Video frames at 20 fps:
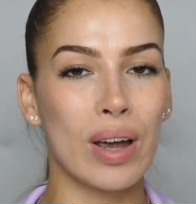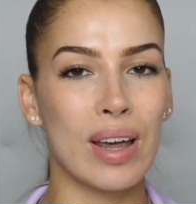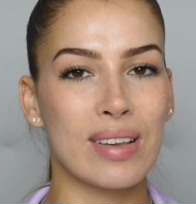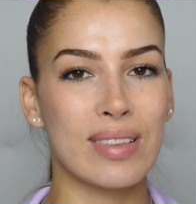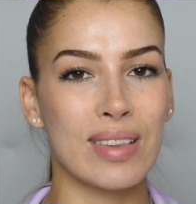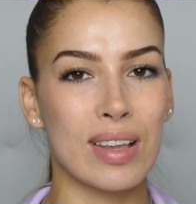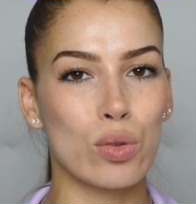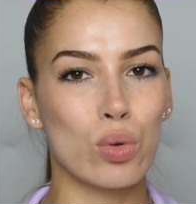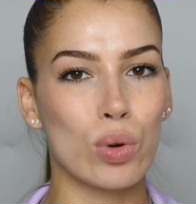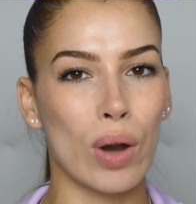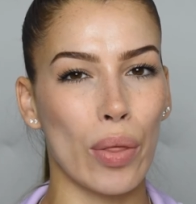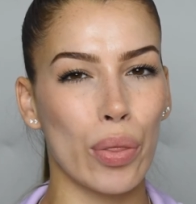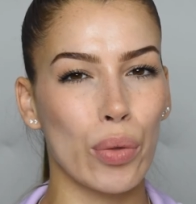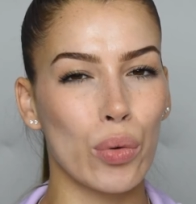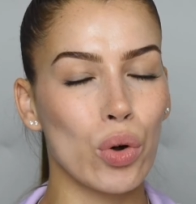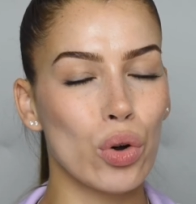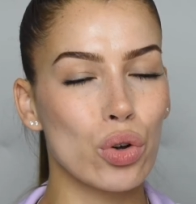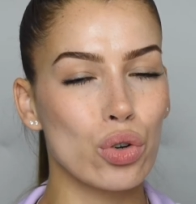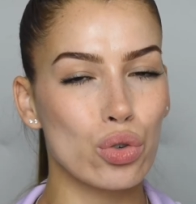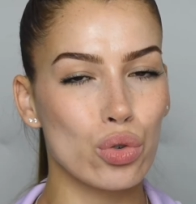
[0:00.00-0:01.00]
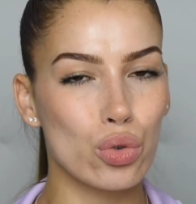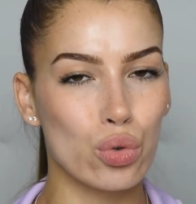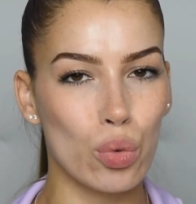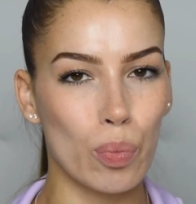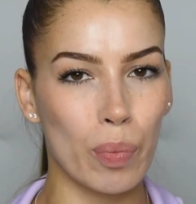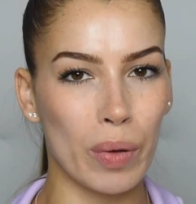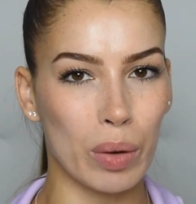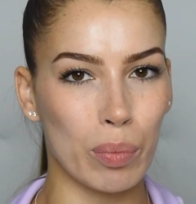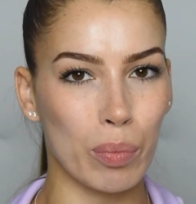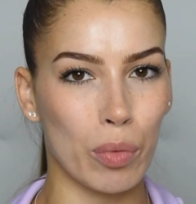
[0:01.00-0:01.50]
este es un azul
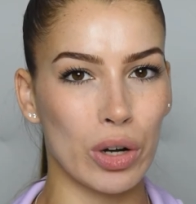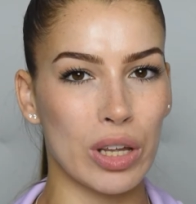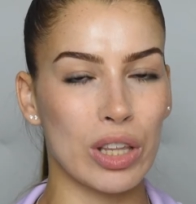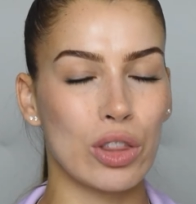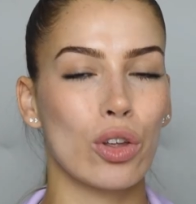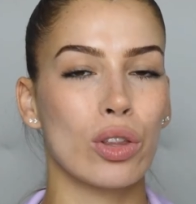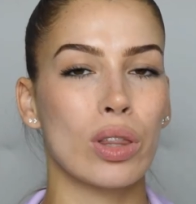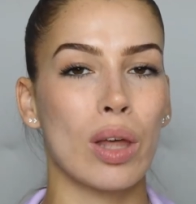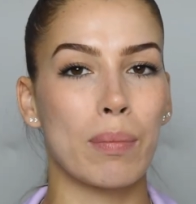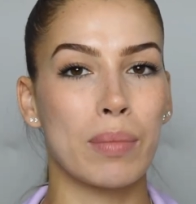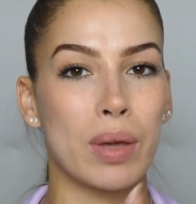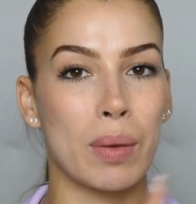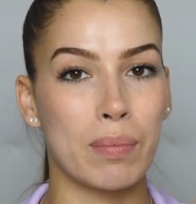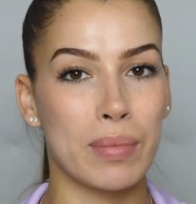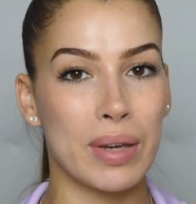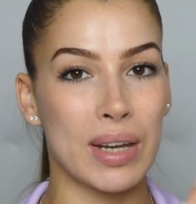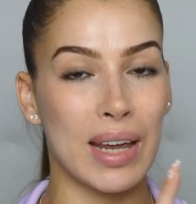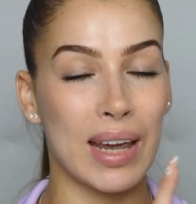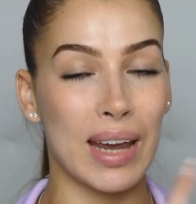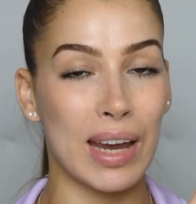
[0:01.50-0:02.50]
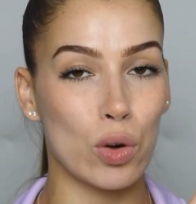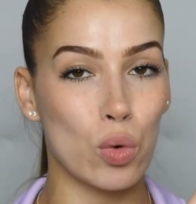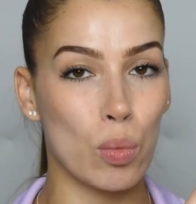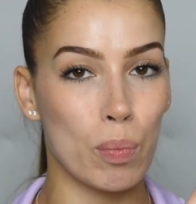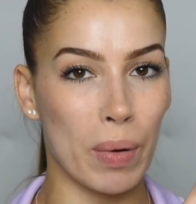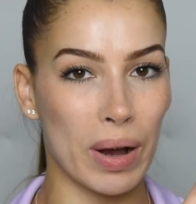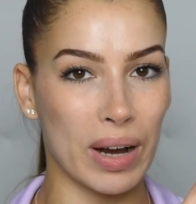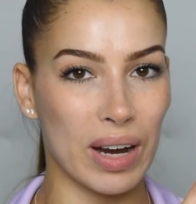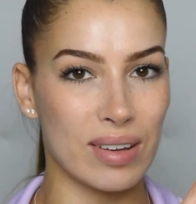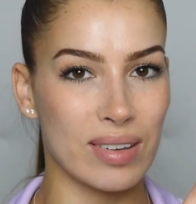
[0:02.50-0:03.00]
súper bonito, también viene en un
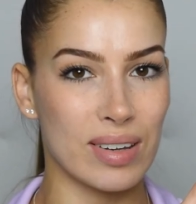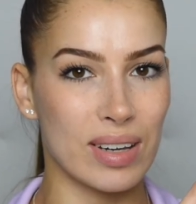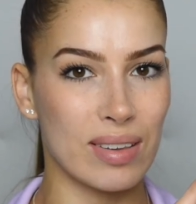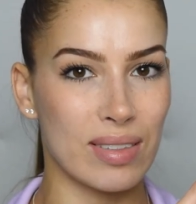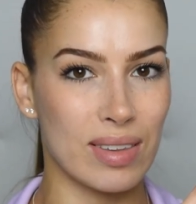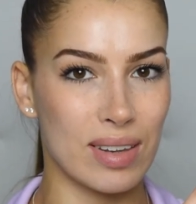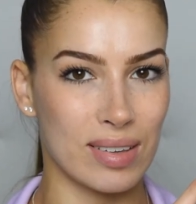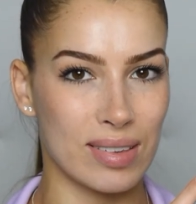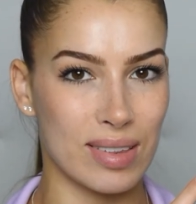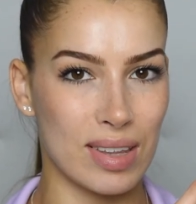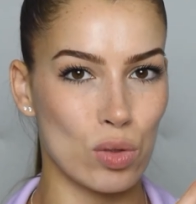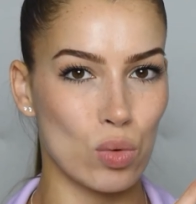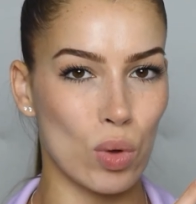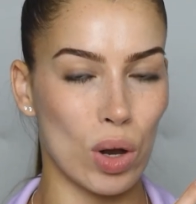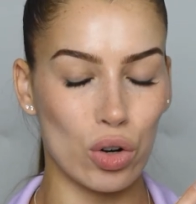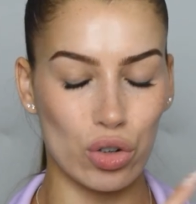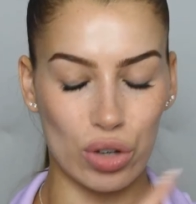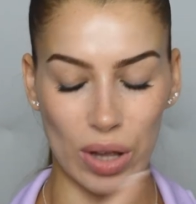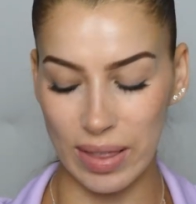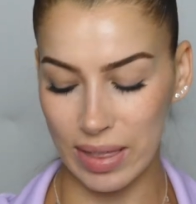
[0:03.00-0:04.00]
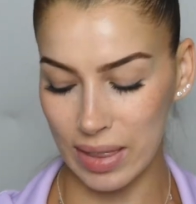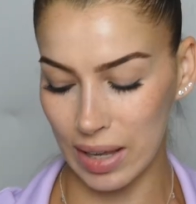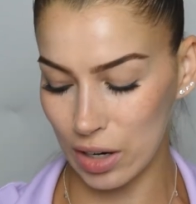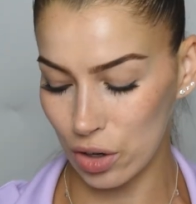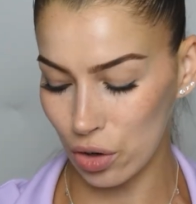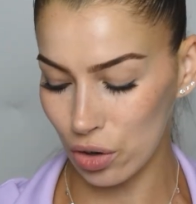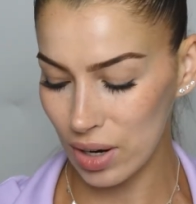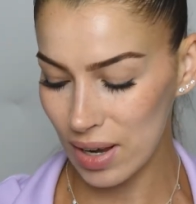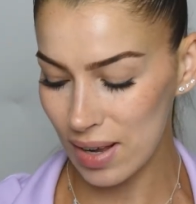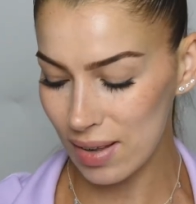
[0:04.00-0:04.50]
packaging distinto a los
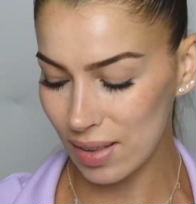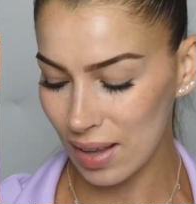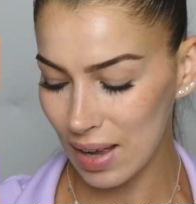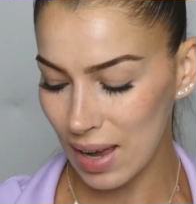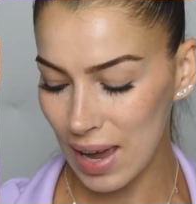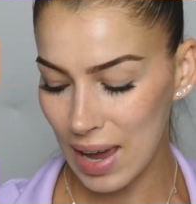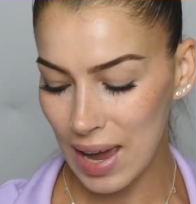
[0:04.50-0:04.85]
anteriores.